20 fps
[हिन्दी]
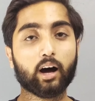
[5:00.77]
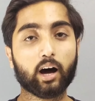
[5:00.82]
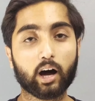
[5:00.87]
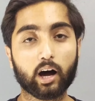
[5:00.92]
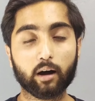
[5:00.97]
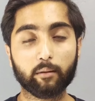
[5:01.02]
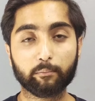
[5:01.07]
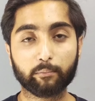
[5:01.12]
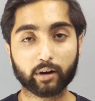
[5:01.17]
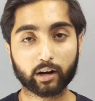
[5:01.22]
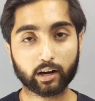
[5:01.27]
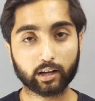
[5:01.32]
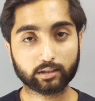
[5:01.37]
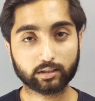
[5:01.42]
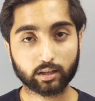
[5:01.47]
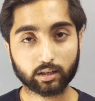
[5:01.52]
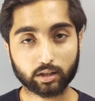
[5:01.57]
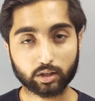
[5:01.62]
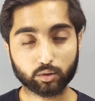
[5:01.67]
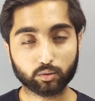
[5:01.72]
आप बना
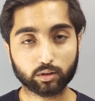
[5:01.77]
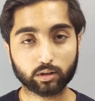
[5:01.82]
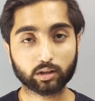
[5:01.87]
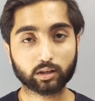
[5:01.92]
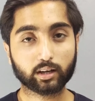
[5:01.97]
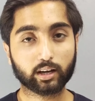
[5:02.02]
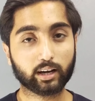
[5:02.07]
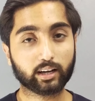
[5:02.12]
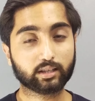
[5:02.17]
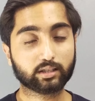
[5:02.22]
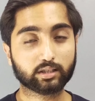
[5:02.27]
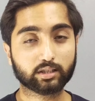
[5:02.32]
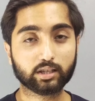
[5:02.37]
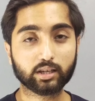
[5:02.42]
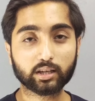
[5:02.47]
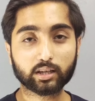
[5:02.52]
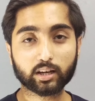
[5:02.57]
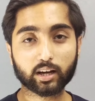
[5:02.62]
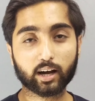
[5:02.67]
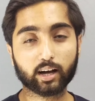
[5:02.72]
सकते हो एक
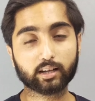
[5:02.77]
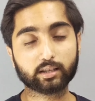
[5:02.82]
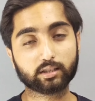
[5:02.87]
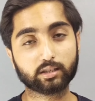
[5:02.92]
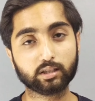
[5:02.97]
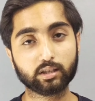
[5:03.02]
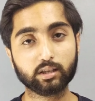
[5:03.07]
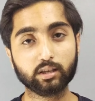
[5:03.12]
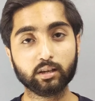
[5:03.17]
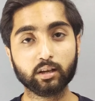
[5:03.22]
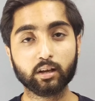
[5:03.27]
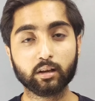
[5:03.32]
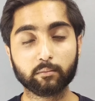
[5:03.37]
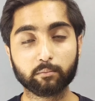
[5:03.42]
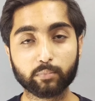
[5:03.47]
अच्छी खासी